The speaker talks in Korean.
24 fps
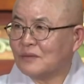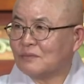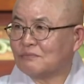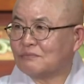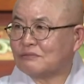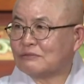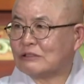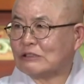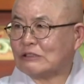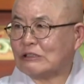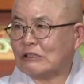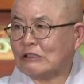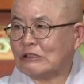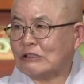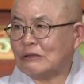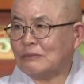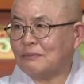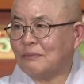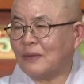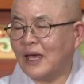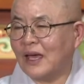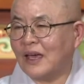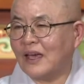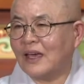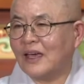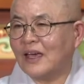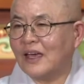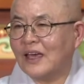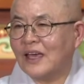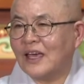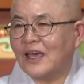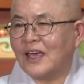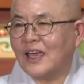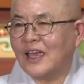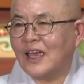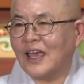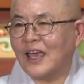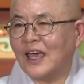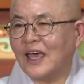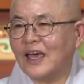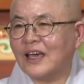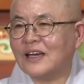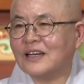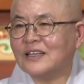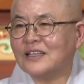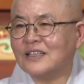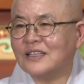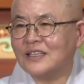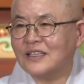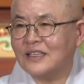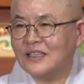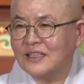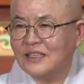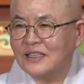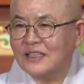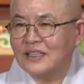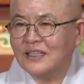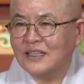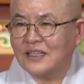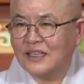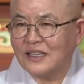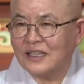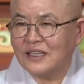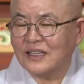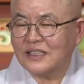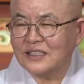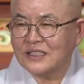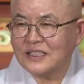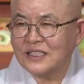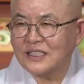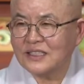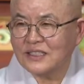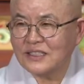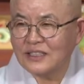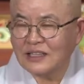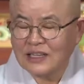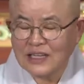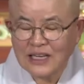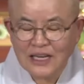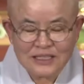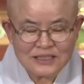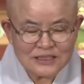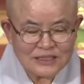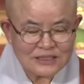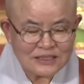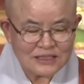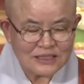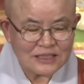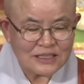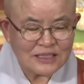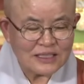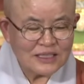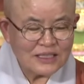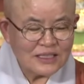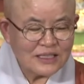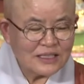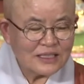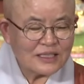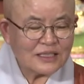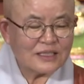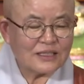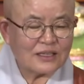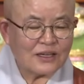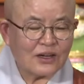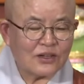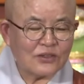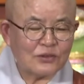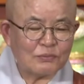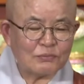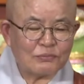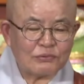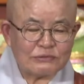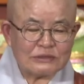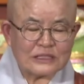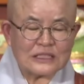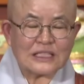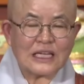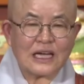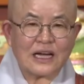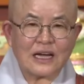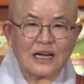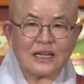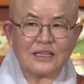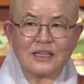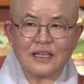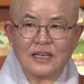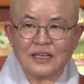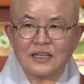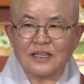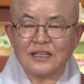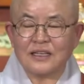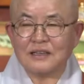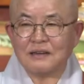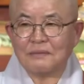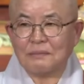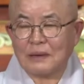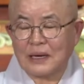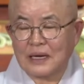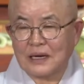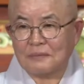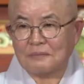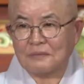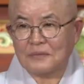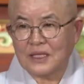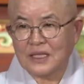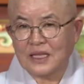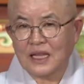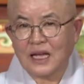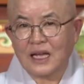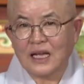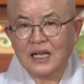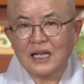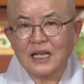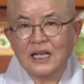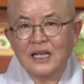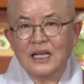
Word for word: 부처님의 행을 아, 실천하는 그런 불자가 되기를 바랍니다.